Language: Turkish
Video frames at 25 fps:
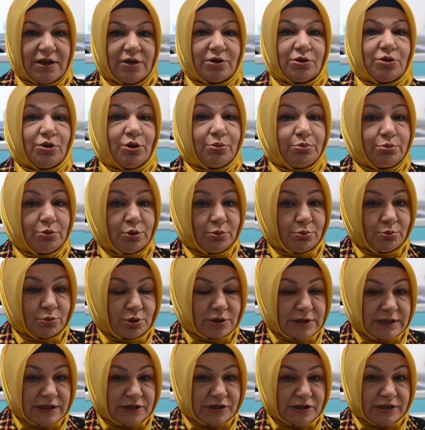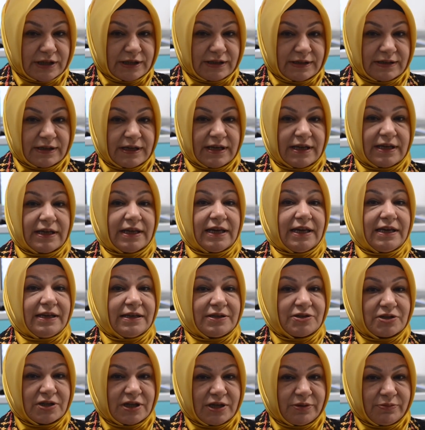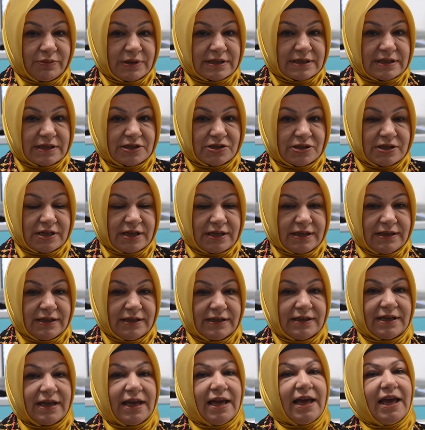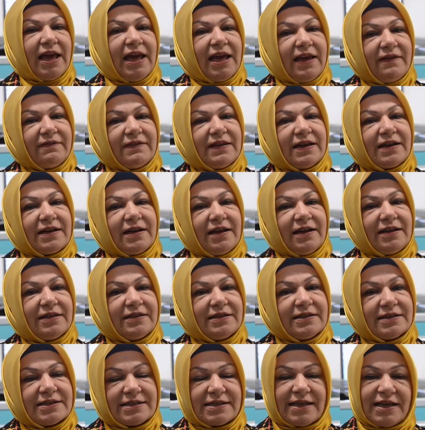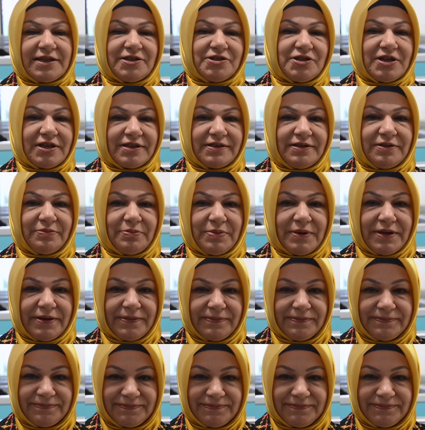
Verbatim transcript: toplumumuz için, geleceğimiz için evde kal Sancaktepe.